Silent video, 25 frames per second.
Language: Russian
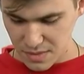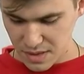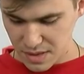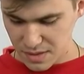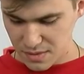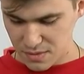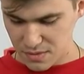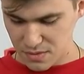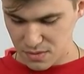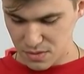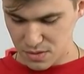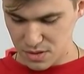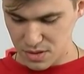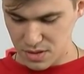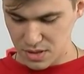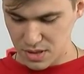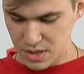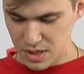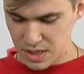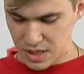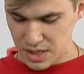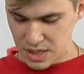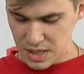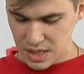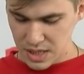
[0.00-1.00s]
Вот.
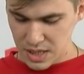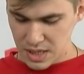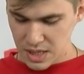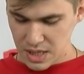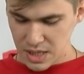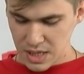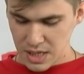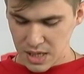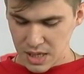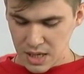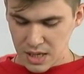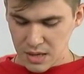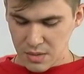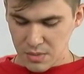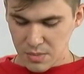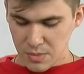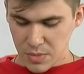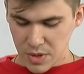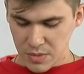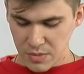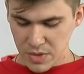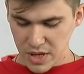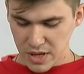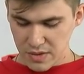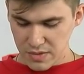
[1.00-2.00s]

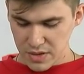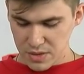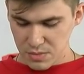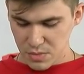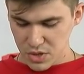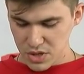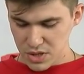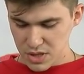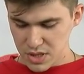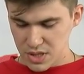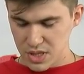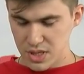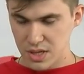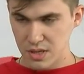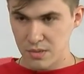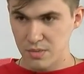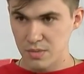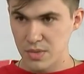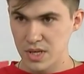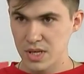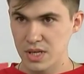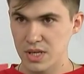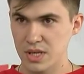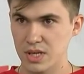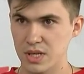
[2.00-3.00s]
По мере возможности
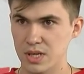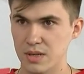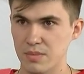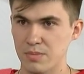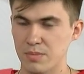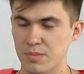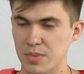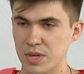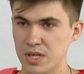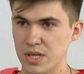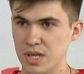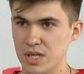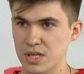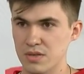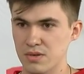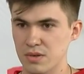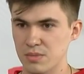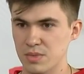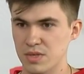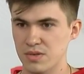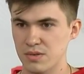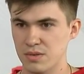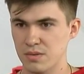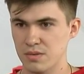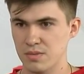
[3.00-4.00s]
мы поддерживаем
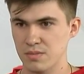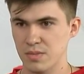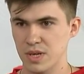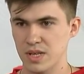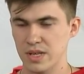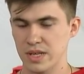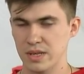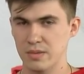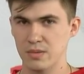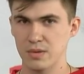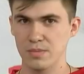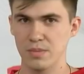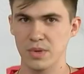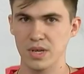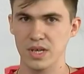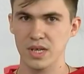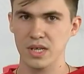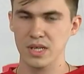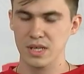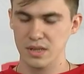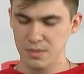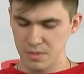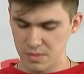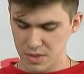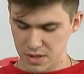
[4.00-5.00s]
своими маленькими
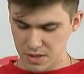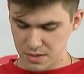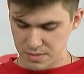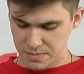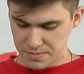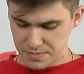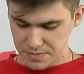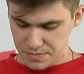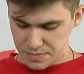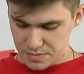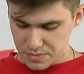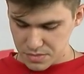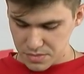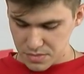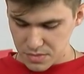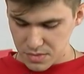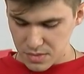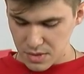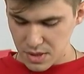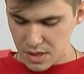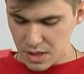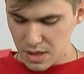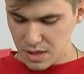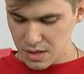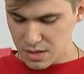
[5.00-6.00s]
проектами
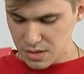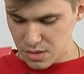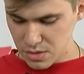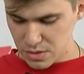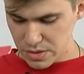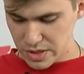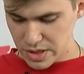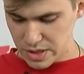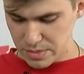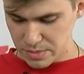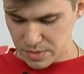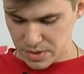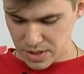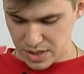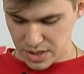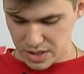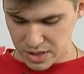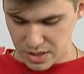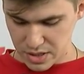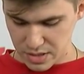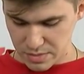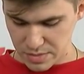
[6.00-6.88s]
другие проекты.